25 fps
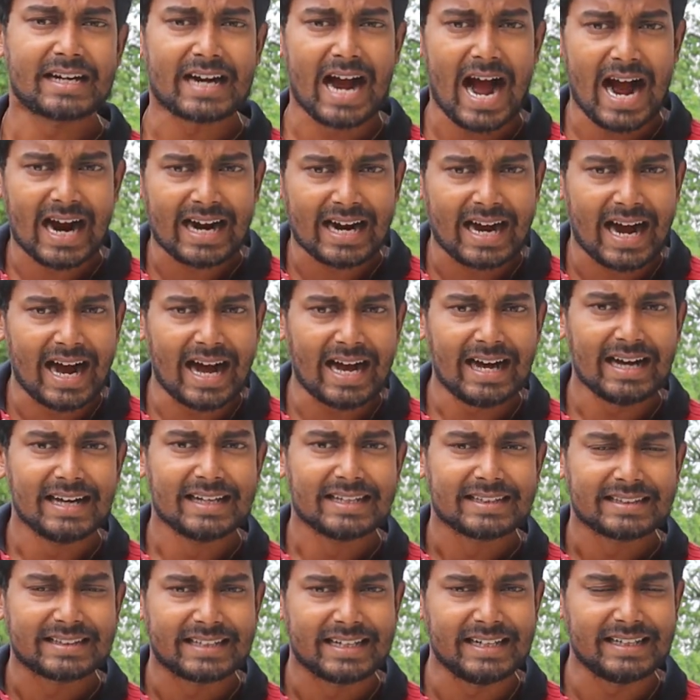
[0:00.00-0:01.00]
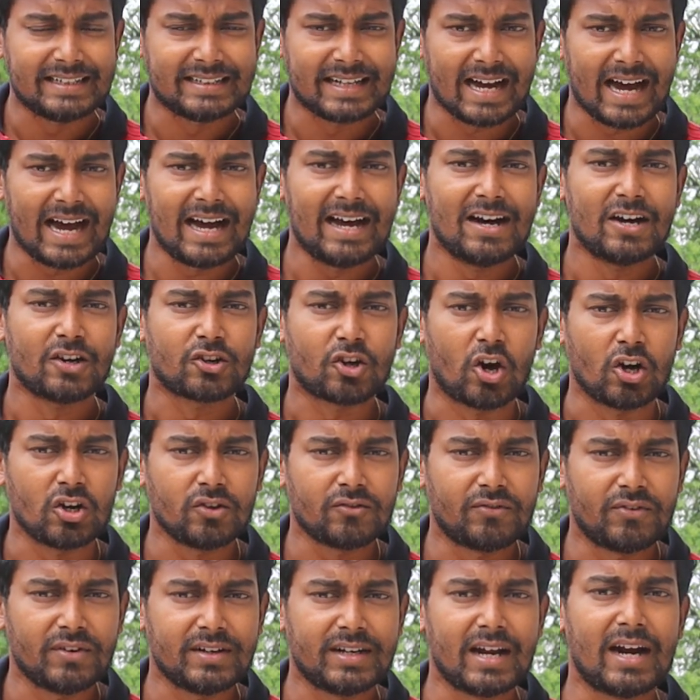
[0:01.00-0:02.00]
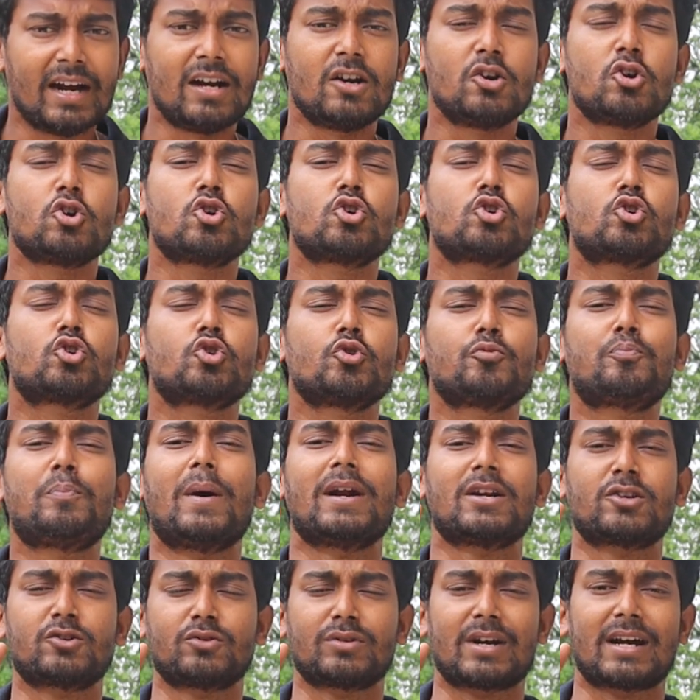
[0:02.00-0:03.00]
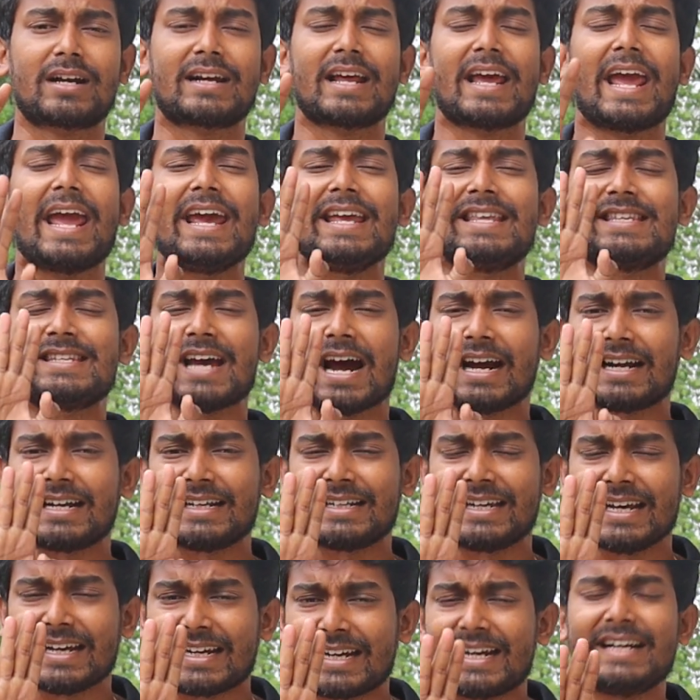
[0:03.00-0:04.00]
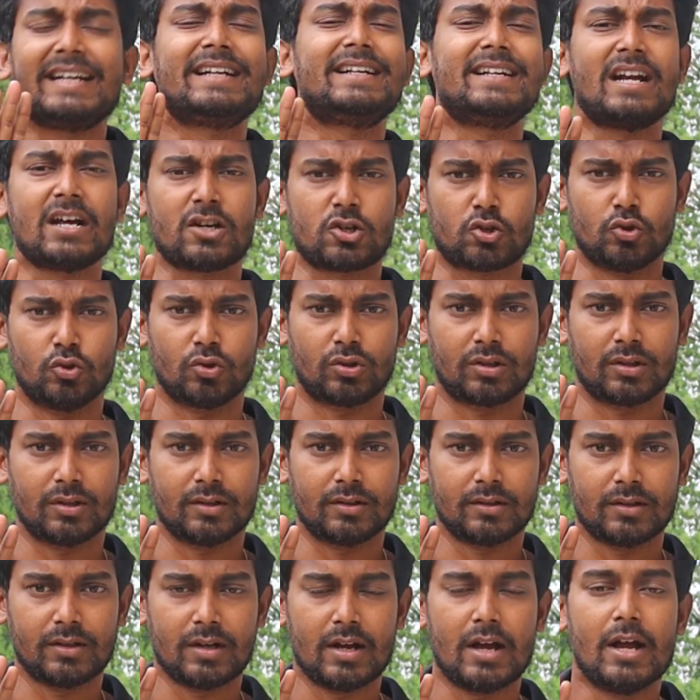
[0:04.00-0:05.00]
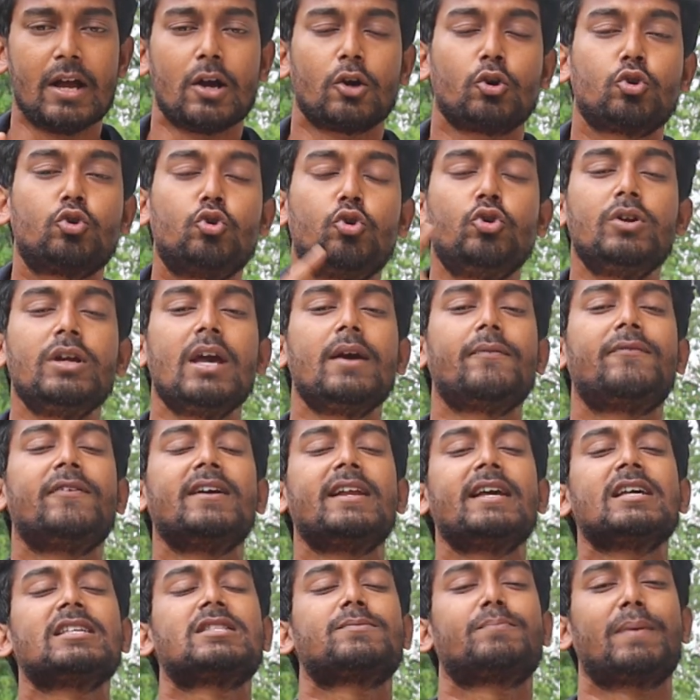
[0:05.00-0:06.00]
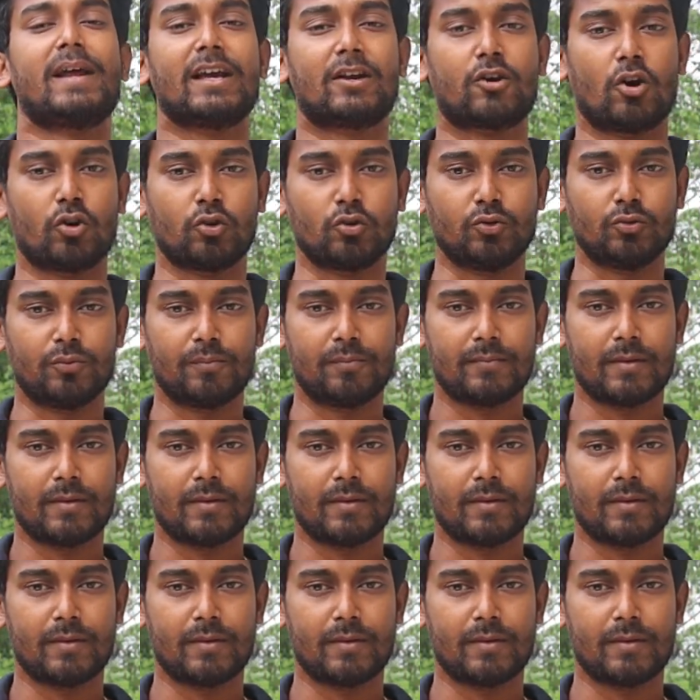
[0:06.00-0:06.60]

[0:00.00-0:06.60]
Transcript: কাকা থিটা কনফিডার সুপার সোনাটা এই চারটে কীটনাশক ঘুরিয়ে ফিরিয়ে স্প্রে করো